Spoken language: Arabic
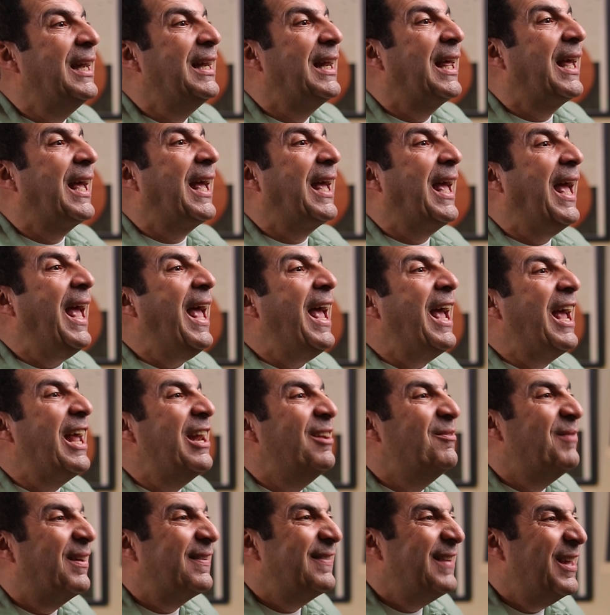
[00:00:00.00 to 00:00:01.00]
الغاء
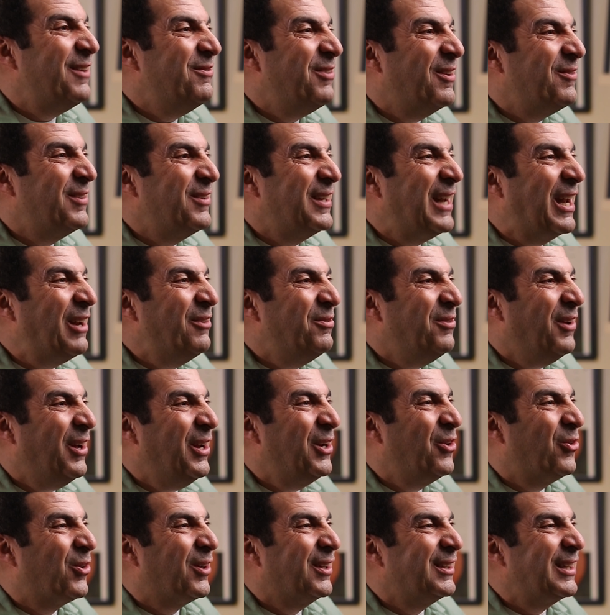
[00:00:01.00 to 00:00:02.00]
المسافه بين
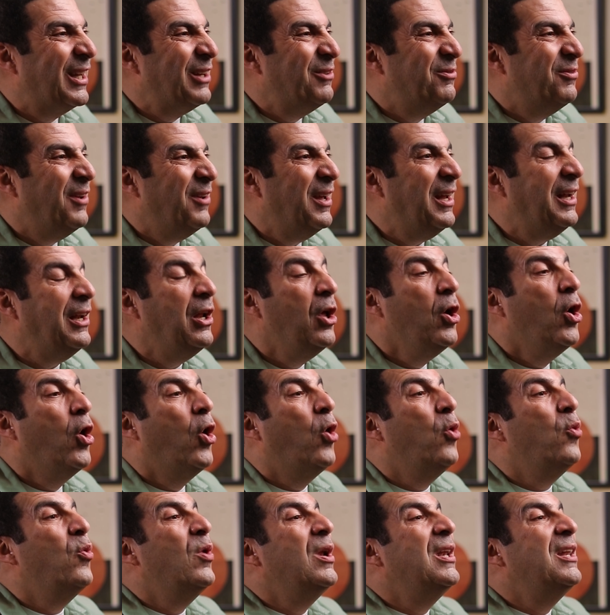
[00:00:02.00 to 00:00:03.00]
الفعل ورد الفعل
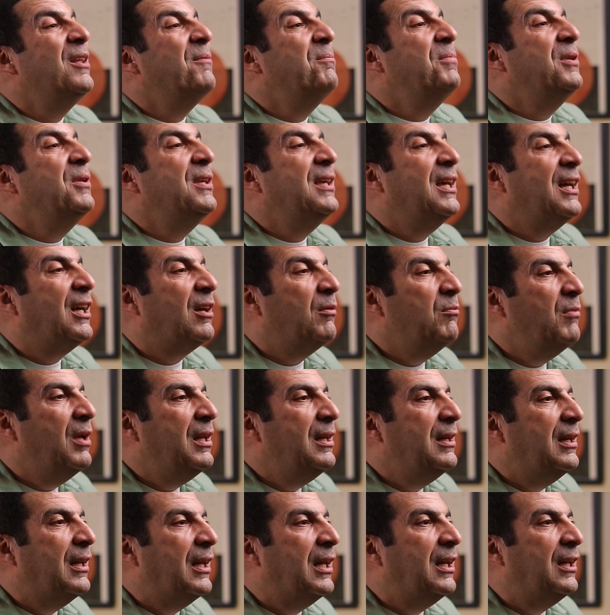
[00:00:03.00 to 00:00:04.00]
هو اللي
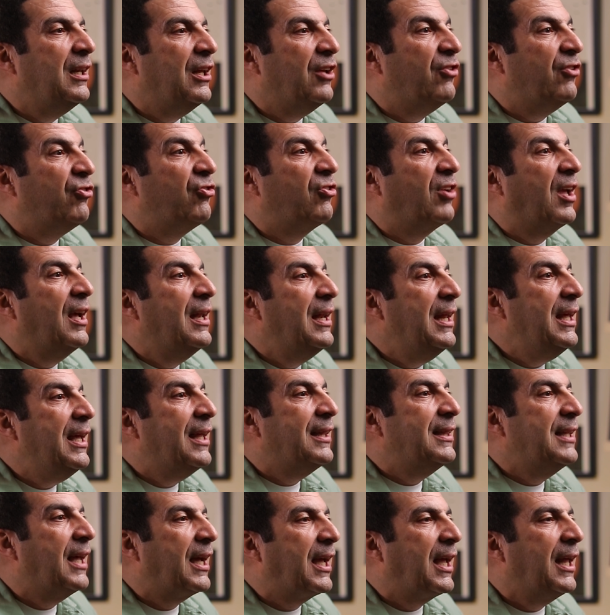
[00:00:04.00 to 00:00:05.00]
بيعمل
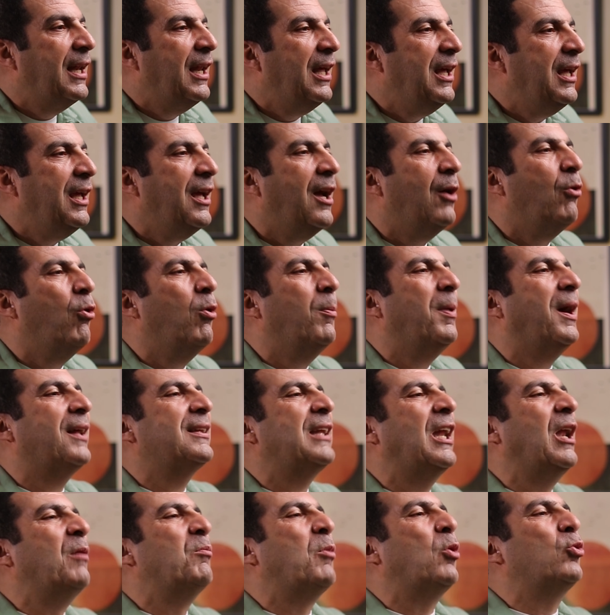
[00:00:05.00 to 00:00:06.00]
الاشكاليه الداخليه
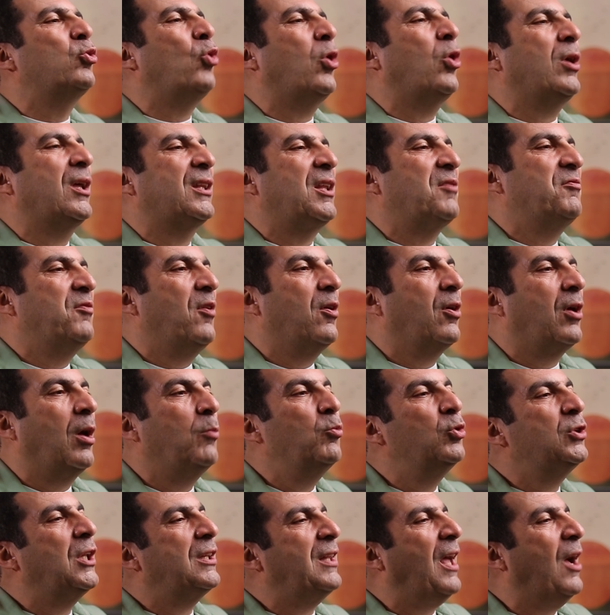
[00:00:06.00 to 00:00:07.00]
وبعدين الموضوع
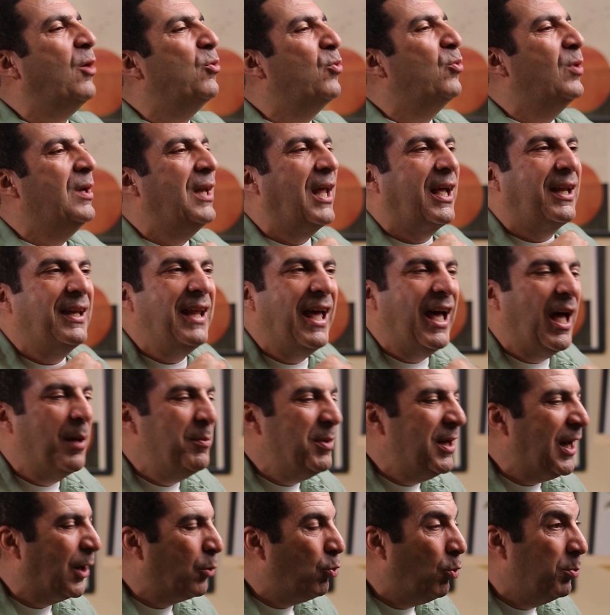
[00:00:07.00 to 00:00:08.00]
يتفاقم وتتحول لخناقه
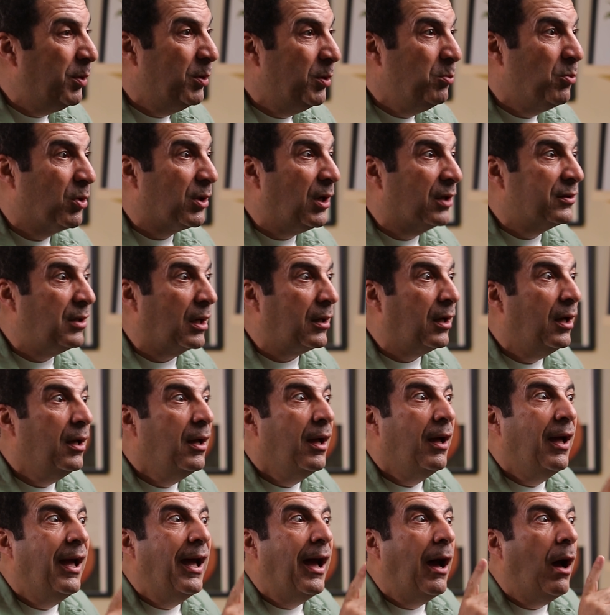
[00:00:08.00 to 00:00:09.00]
بينك وبين مراتك
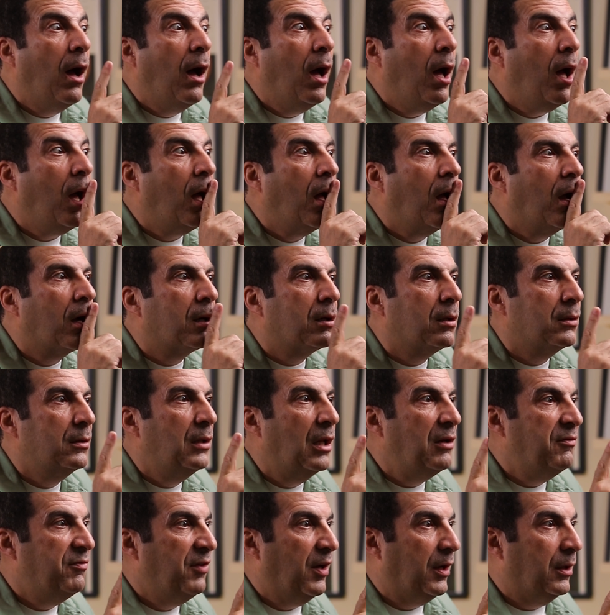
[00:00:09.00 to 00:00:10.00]
اخر
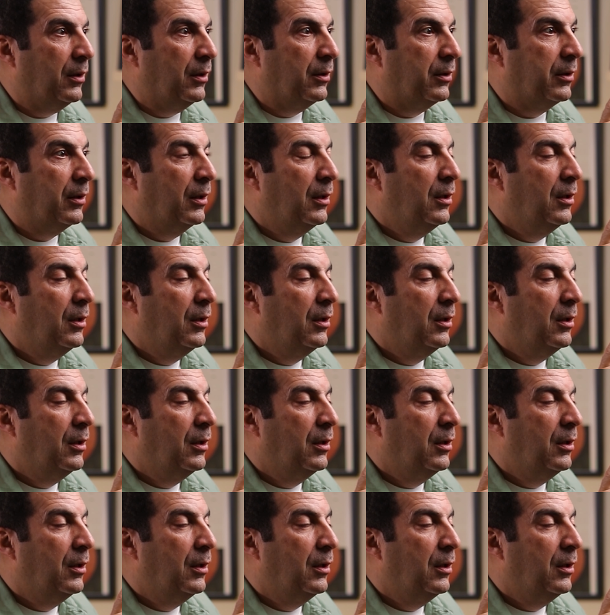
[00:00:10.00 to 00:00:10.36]
رد الفعل